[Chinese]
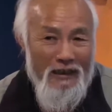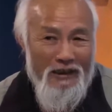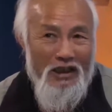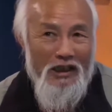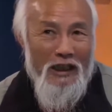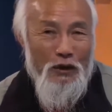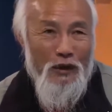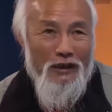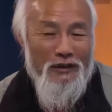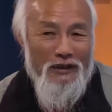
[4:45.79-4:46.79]
这七年
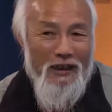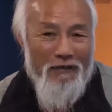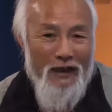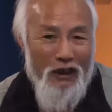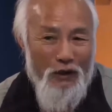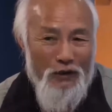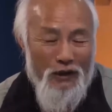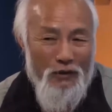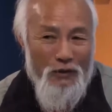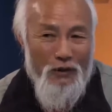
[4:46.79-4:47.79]
多的时间完了以后，
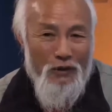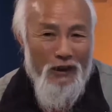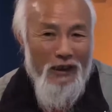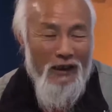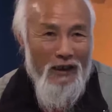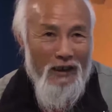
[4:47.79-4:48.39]
要如果说，